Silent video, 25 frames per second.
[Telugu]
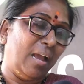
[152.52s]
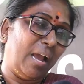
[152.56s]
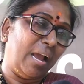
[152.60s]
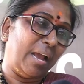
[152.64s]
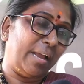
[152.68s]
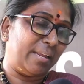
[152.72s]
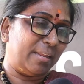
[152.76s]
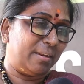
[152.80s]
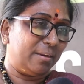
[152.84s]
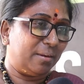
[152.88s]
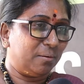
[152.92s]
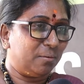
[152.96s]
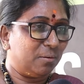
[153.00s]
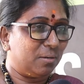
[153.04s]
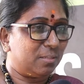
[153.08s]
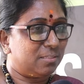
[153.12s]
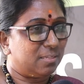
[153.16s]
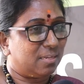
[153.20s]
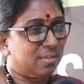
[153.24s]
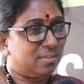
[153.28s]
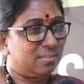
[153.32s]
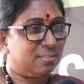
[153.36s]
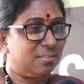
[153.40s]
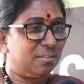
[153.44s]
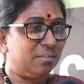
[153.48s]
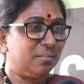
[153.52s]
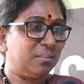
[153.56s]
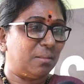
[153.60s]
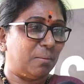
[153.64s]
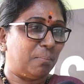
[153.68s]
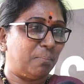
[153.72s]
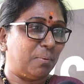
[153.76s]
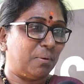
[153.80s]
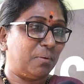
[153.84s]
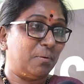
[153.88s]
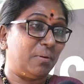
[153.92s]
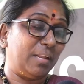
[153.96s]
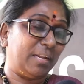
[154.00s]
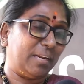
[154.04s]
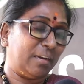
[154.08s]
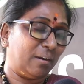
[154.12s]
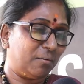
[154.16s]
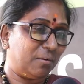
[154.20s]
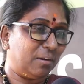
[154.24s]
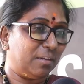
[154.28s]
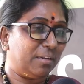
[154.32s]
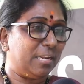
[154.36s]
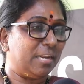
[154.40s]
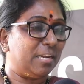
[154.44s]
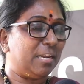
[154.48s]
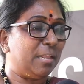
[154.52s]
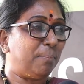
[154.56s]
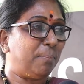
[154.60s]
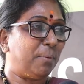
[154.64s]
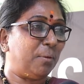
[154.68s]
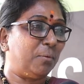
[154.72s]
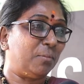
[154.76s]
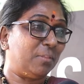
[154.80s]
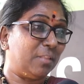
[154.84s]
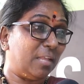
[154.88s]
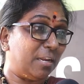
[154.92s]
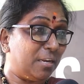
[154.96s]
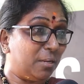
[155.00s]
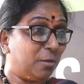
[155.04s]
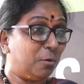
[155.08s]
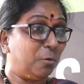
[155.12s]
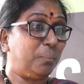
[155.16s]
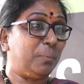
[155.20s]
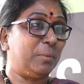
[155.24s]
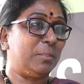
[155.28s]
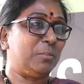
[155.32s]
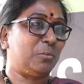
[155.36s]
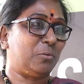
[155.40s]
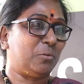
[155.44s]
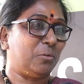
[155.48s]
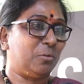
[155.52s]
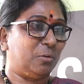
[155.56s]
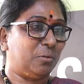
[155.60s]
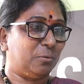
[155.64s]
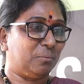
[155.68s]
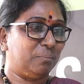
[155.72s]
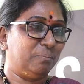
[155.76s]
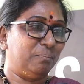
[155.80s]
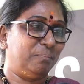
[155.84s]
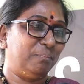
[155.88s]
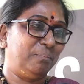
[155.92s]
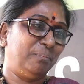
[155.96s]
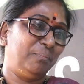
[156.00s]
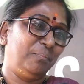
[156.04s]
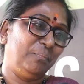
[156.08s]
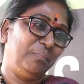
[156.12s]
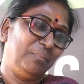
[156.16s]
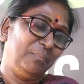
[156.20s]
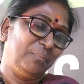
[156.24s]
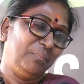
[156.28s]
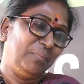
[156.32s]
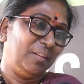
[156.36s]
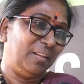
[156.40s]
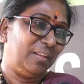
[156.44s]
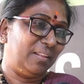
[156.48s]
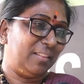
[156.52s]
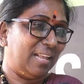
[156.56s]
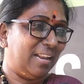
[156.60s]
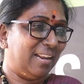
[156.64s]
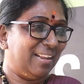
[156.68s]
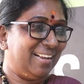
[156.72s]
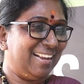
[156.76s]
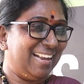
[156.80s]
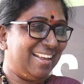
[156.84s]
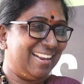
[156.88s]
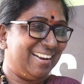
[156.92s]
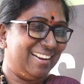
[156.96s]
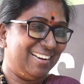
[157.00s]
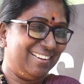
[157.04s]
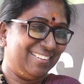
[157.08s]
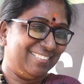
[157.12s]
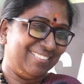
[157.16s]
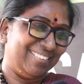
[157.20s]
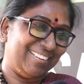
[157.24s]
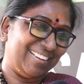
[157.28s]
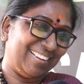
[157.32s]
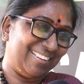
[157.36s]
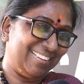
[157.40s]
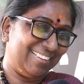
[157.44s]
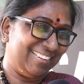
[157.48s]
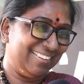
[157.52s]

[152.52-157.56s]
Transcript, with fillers: అవన్నీ కూడా చేస్తాం తప్పకుండా ఇక్కడ కూడా టీడీపీ ఉందని నిరూపించుకుంటుంది తెలంగాణలో కూడా